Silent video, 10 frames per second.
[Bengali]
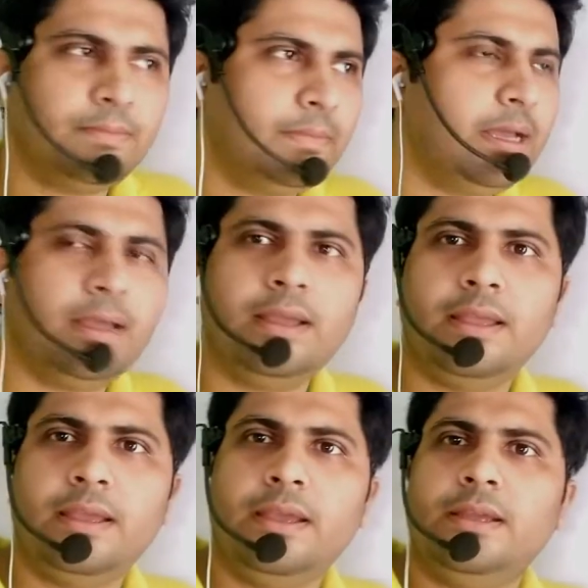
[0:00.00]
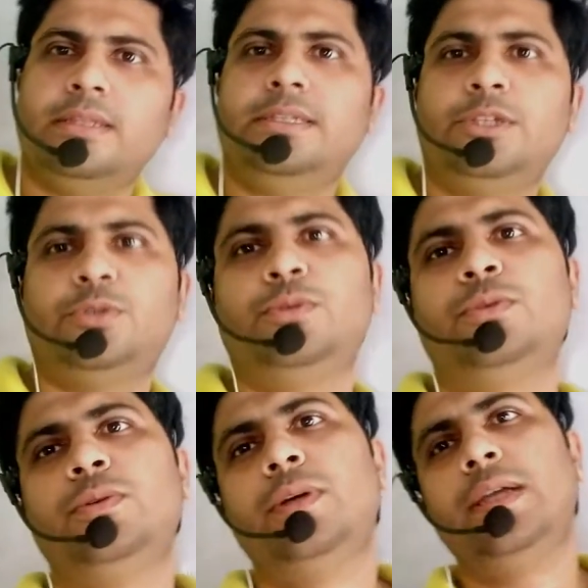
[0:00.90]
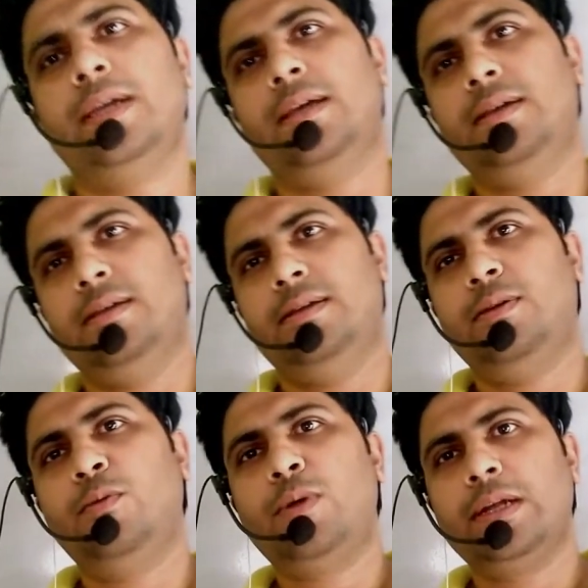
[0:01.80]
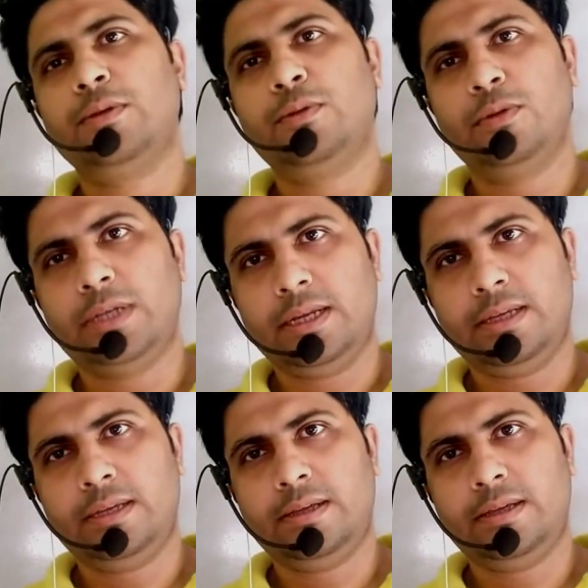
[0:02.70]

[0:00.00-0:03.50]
বা যে শুধু ওয়ার্ডগুলো জানে